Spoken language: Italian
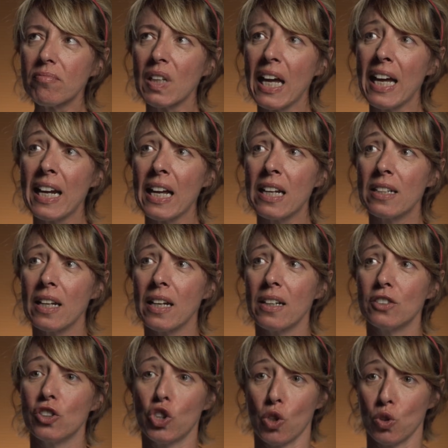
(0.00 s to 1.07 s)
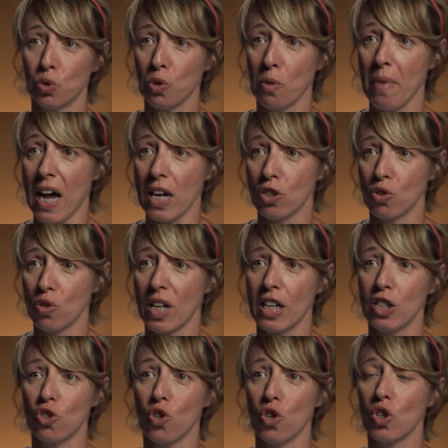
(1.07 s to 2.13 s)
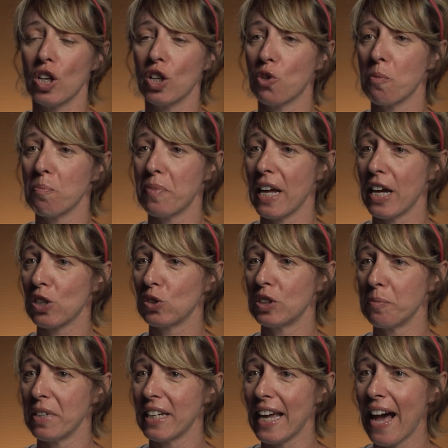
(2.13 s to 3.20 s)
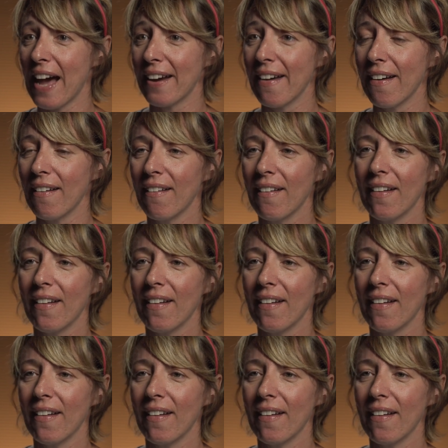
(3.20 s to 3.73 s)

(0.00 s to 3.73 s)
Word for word: era il 18 marzo, era il giorno del compleanno di Miriana